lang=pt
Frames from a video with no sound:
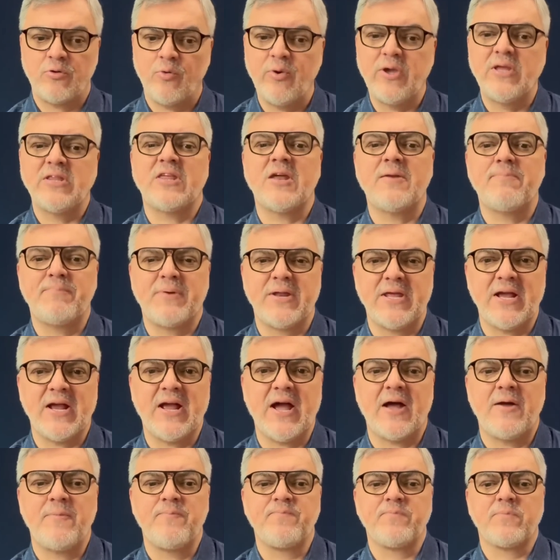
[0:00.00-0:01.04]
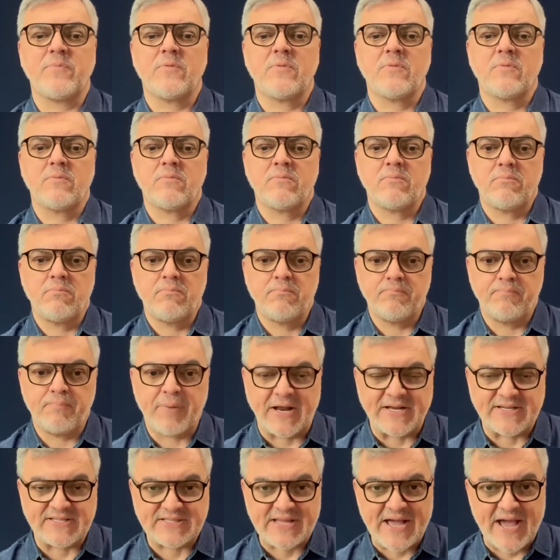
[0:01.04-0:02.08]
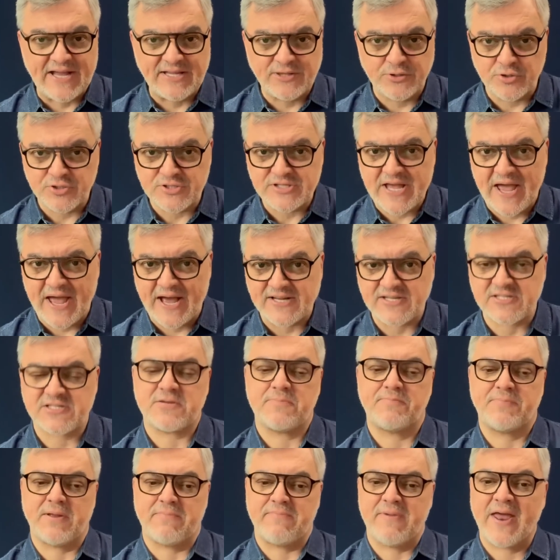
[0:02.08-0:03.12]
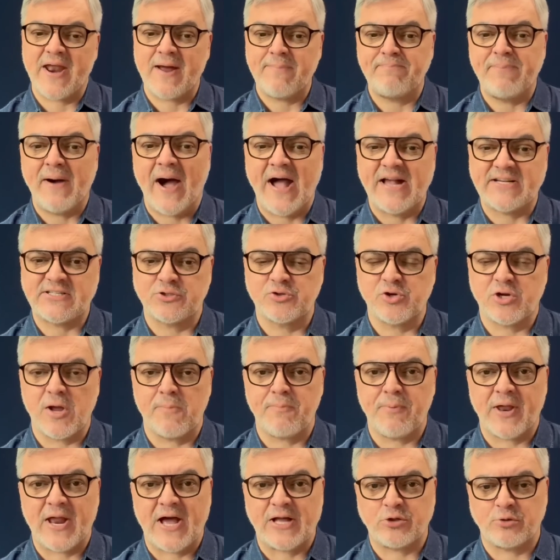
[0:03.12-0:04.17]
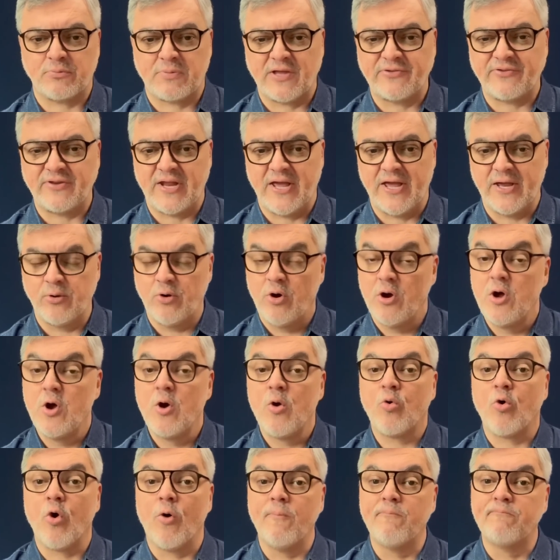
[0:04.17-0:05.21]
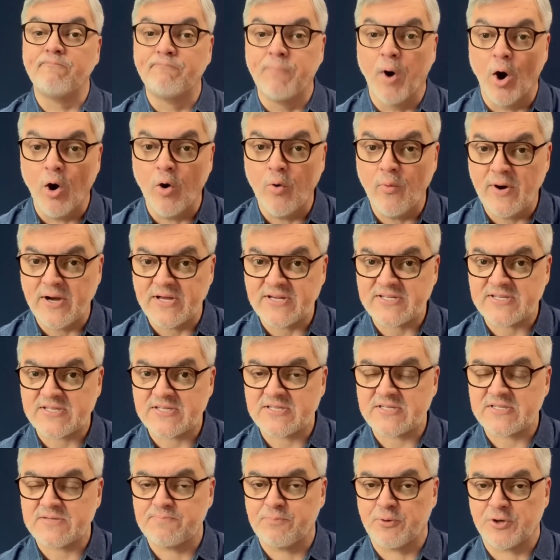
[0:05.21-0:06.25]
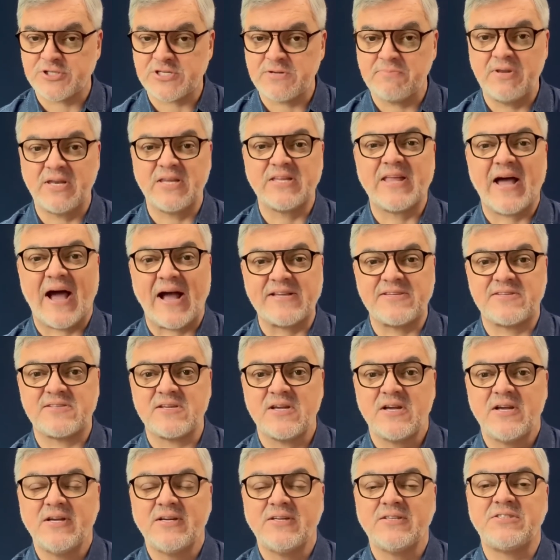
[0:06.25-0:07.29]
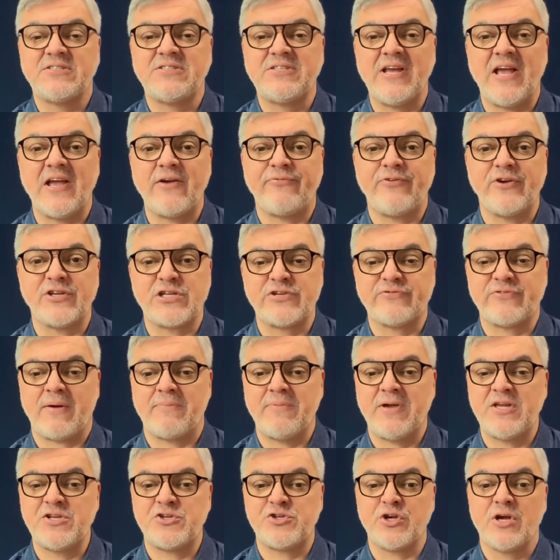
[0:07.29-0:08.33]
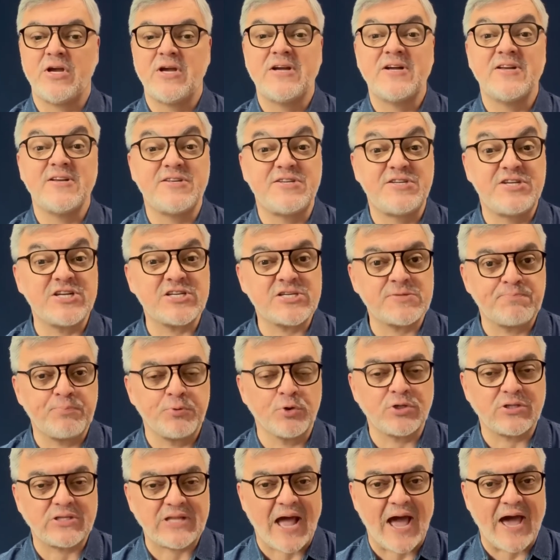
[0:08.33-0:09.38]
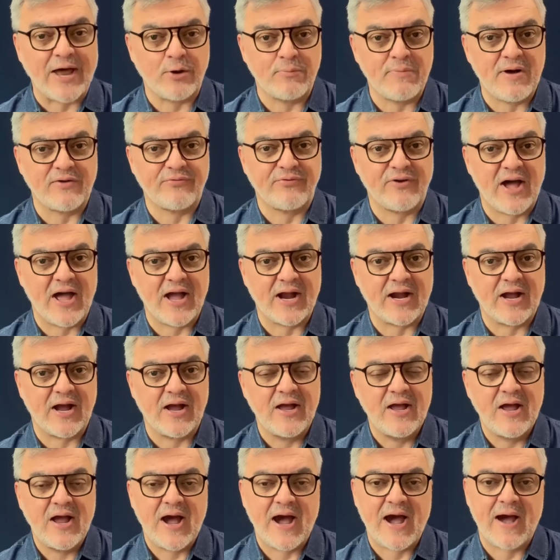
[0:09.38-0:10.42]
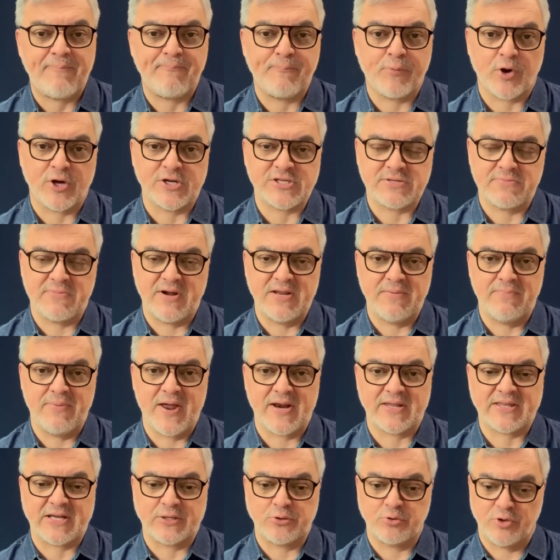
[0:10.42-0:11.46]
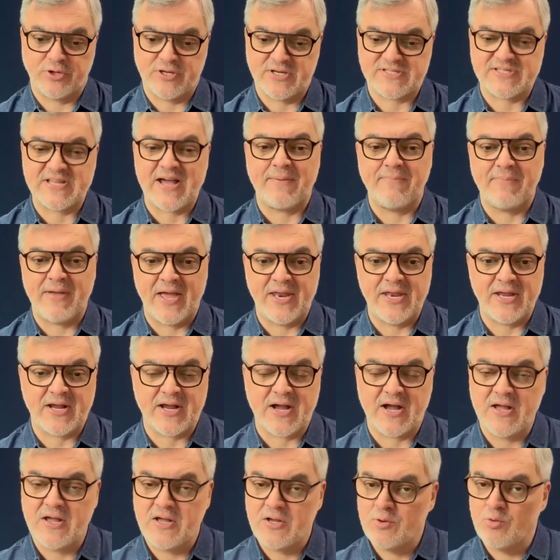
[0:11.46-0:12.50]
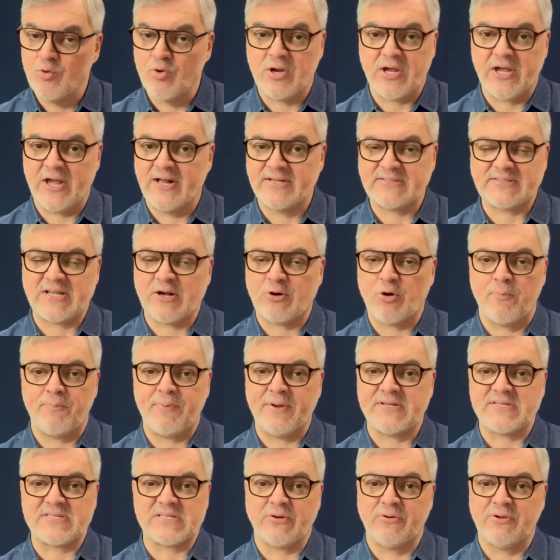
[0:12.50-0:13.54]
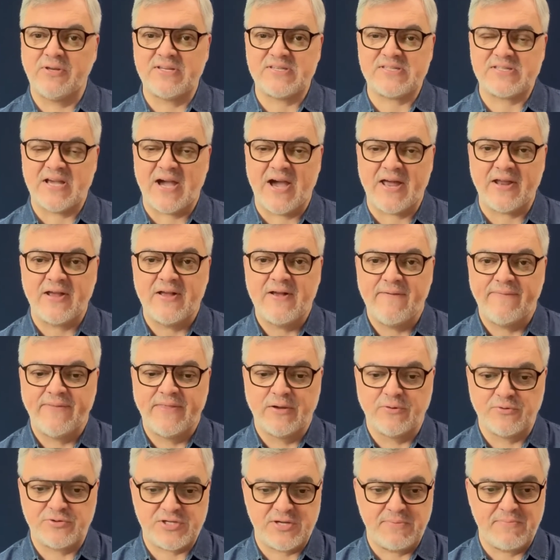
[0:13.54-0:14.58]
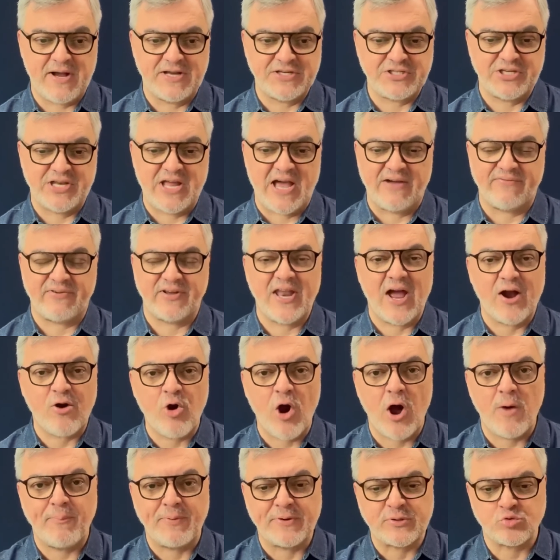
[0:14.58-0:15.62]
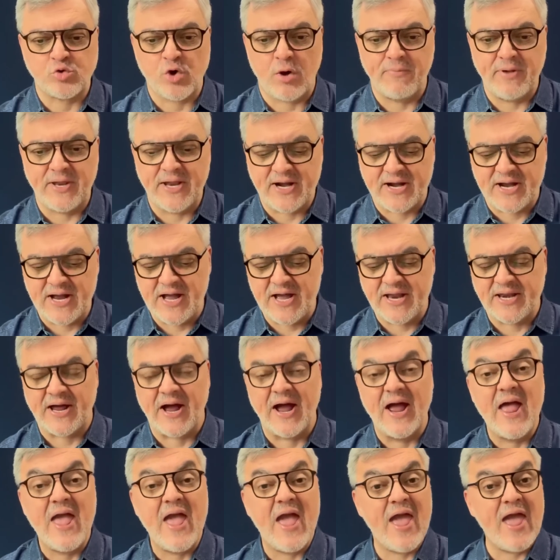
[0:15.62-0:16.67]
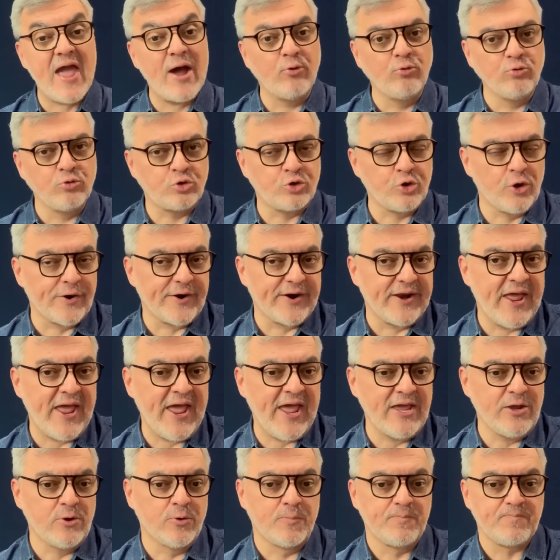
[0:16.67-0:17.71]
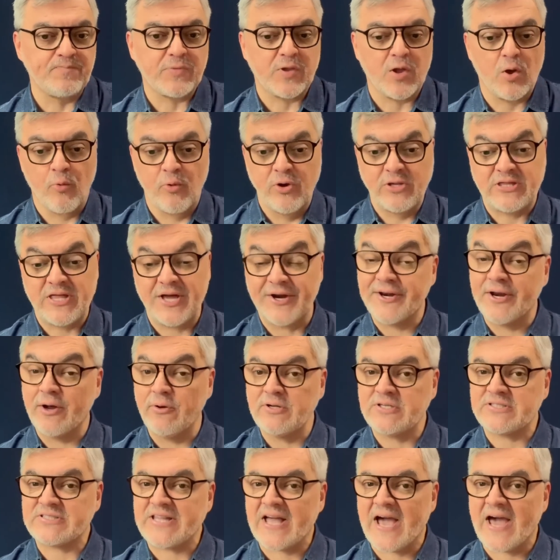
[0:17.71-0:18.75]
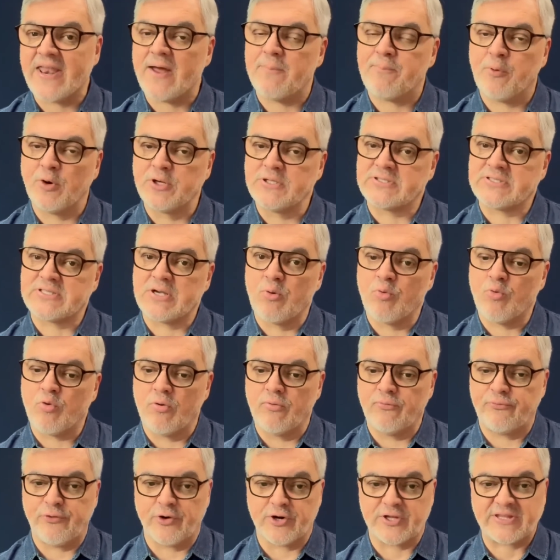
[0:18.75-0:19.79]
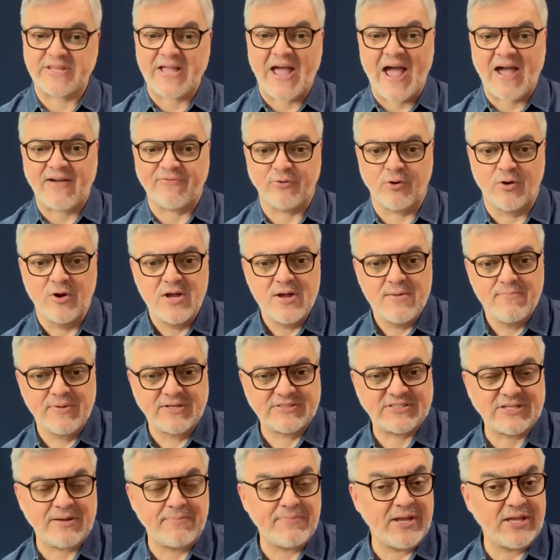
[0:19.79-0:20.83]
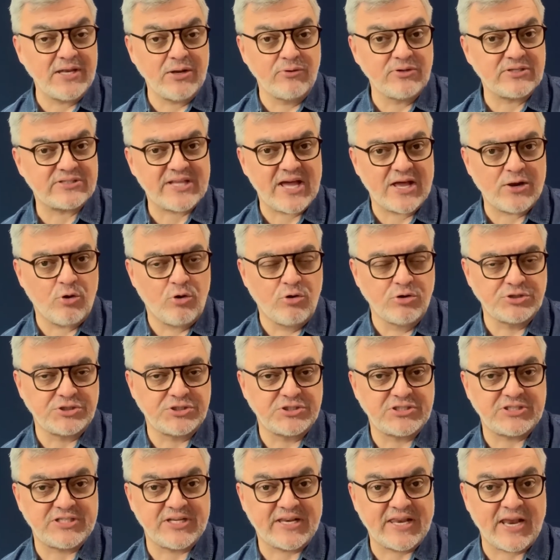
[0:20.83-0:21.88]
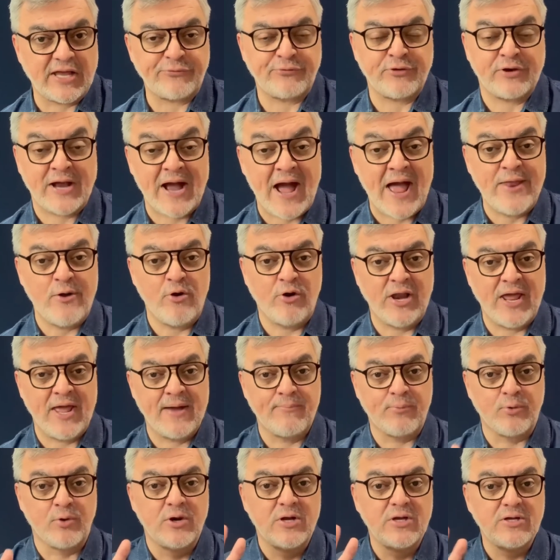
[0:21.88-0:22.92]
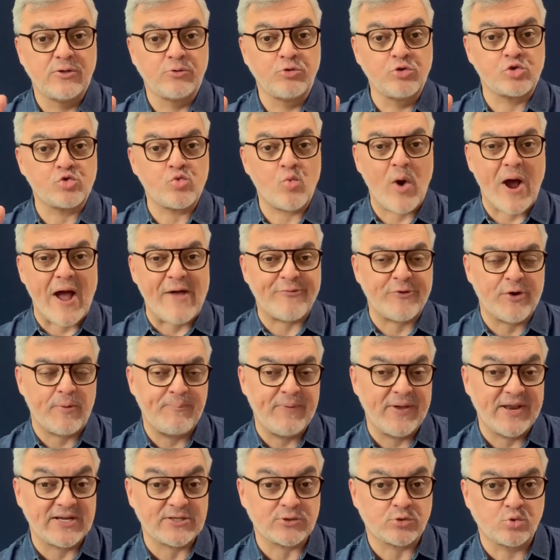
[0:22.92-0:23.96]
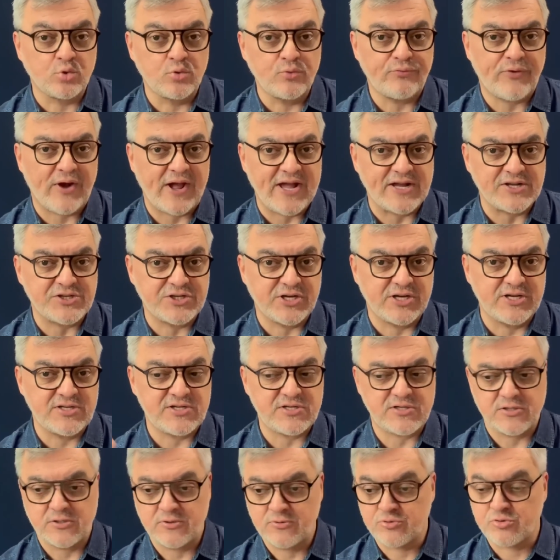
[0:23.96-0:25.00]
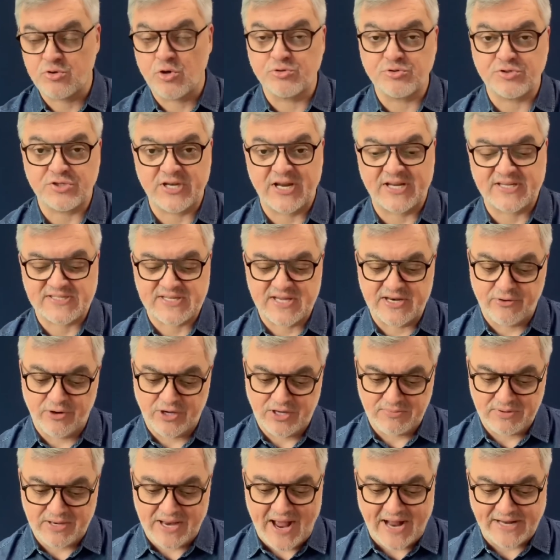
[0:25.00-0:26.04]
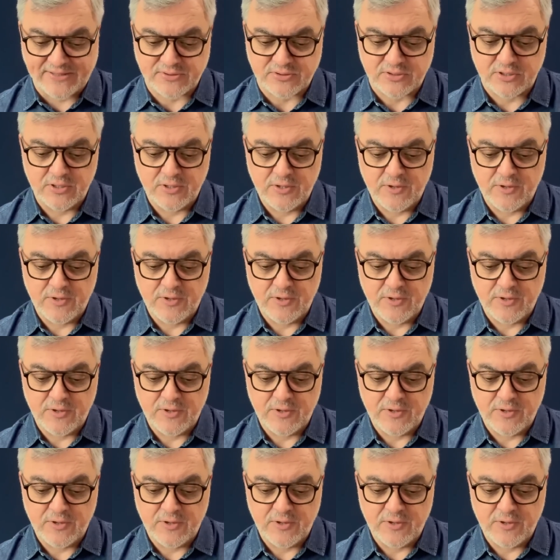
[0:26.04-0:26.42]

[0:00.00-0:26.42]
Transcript: o Inter briga para estar entre os 10, primeira página do Campeonato Brasileiro, com boas possibilidades de efetivamente disputar uma vaga à próxima Libertadores da América, o que antes da competição iniciar não se imaginava. Na Copa Sul-Americana é um torneio. O Inter não está na posição confortável, mas também não está longe de se classificar. E eu lembro, dos quatro, apenas um vai adiante, os outros três serão eliminados.